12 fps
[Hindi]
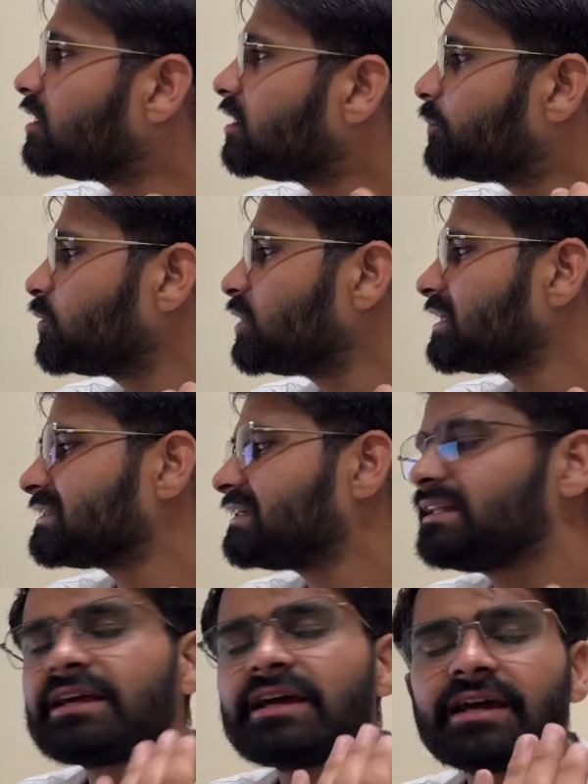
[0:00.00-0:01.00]
पूरा
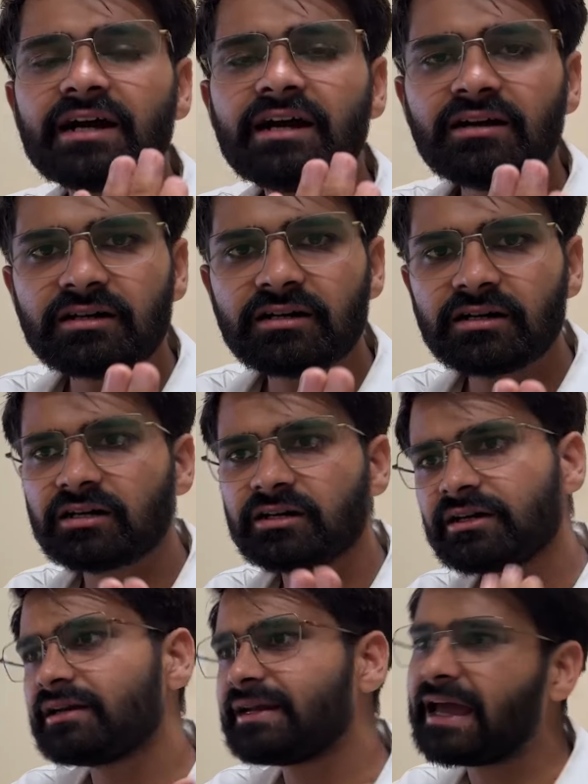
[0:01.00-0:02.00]
सीन रहेगा
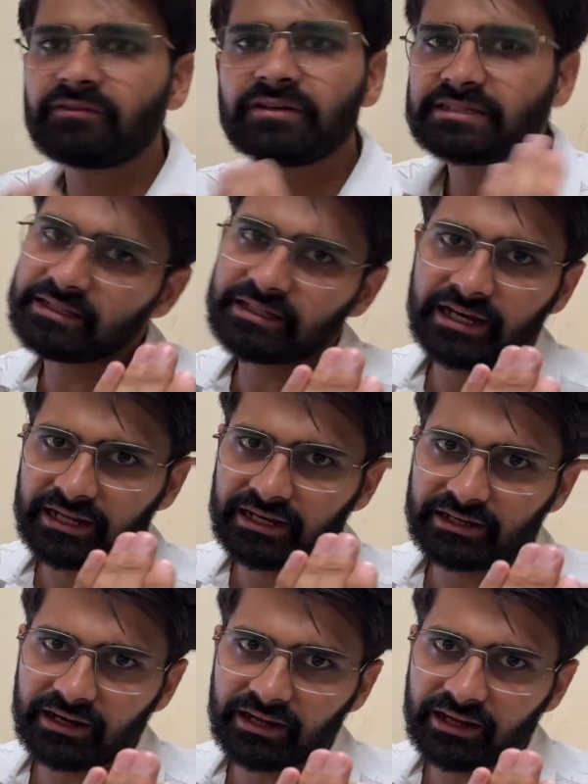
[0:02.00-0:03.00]
लैंग्वेज की तैयारी
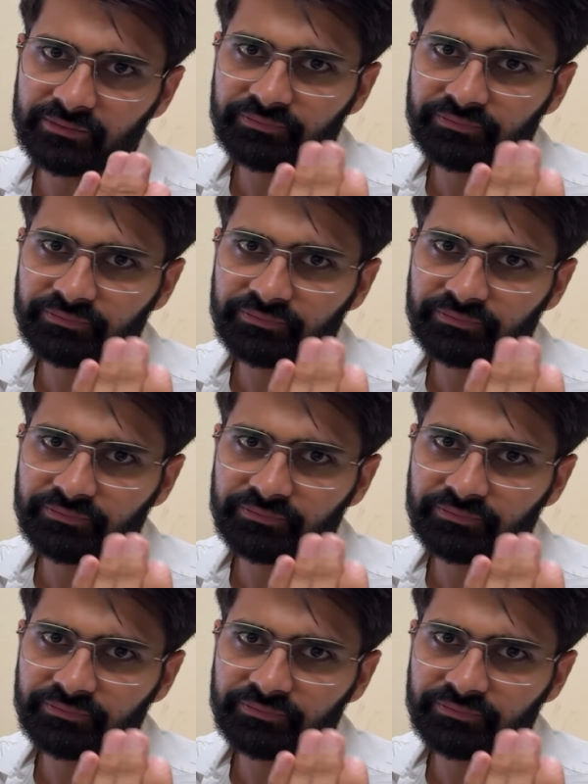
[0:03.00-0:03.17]
करने का